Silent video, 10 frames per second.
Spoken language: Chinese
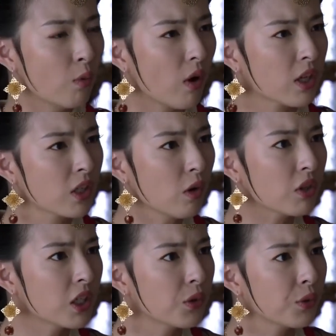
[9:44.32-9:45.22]
让我受
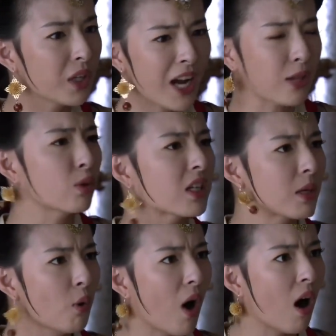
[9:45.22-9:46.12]
制于人，还算什
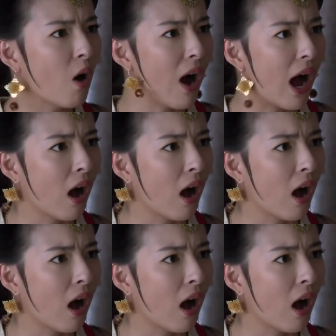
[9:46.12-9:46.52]
么皇后